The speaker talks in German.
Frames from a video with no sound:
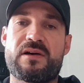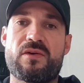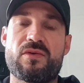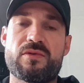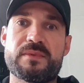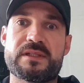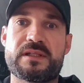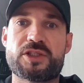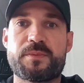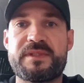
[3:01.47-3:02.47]
auch mit
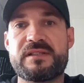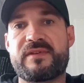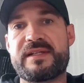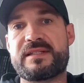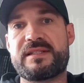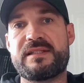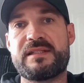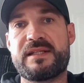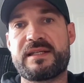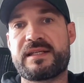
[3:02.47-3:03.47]
einer Spielweise, die
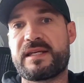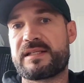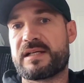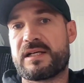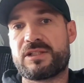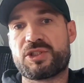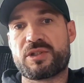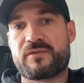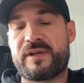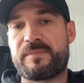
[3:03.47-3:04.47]
den Gegner ein
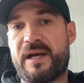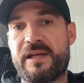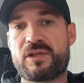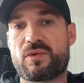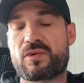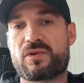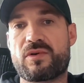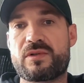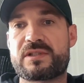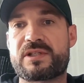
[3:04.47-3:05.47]
Stück weit beeindrucken
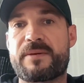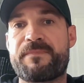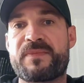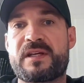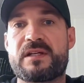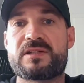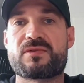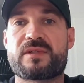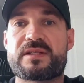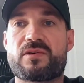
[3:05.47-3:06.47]
konnte,
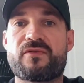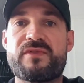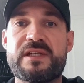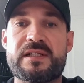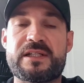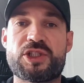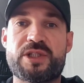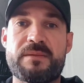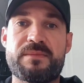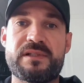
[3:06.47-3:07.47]
so dass auch wir den
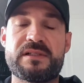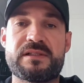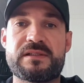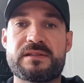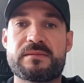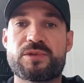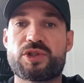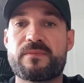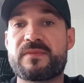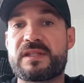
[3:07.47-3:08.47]
Stempel äh,
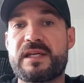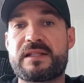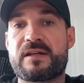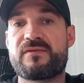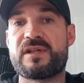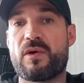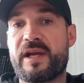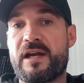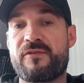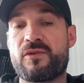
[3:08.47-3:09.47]
bestimmten Gegnern wie auch
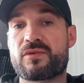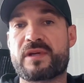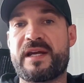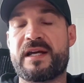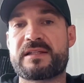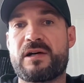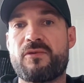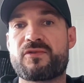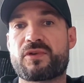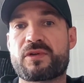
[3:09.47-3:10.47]
Erfurt oder Hertha
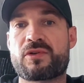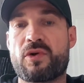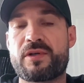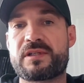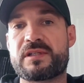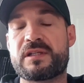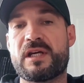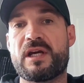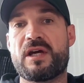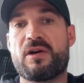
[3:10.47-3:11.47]
aufdrücken konnten.
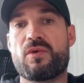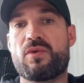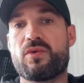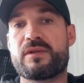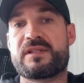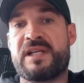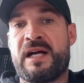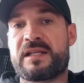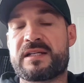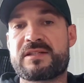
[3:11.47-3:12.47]
Und
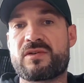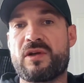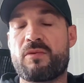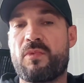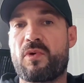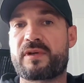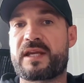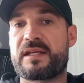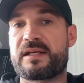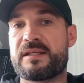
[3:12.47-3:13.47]
ja, das soll auch morgen
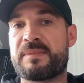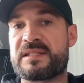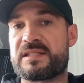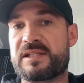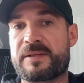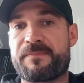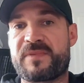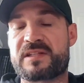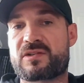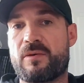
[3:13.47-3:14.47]
gegen Energie passieren.
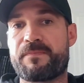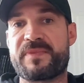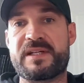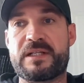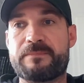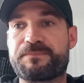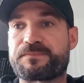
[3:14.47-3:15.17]
Das kommt eine